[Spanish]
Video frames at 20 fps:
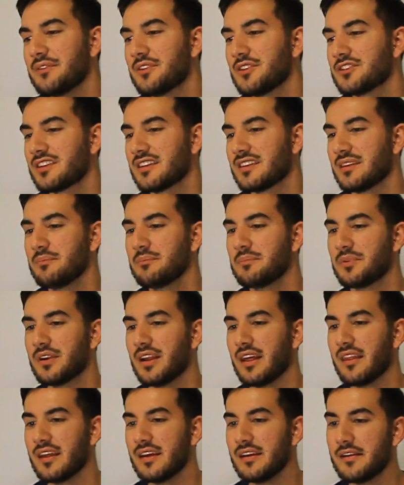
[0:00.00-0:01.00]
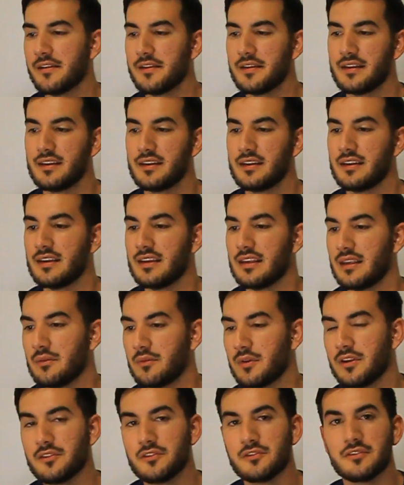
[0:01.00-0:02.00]
grandiosa temporada.
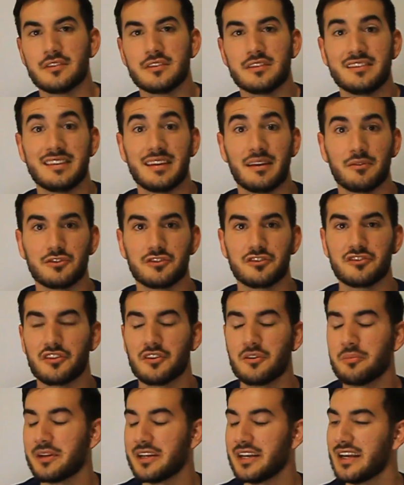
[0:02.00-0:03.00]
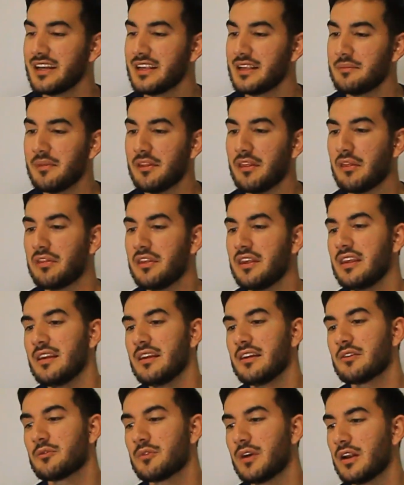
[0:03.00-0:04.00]
Y bueno, ya vosotros opináis y me
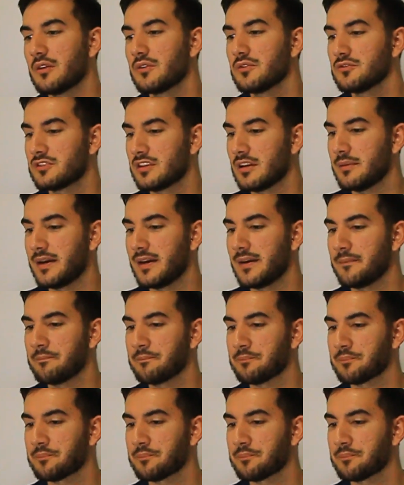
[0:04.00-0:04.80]
decís cuál os gusta más.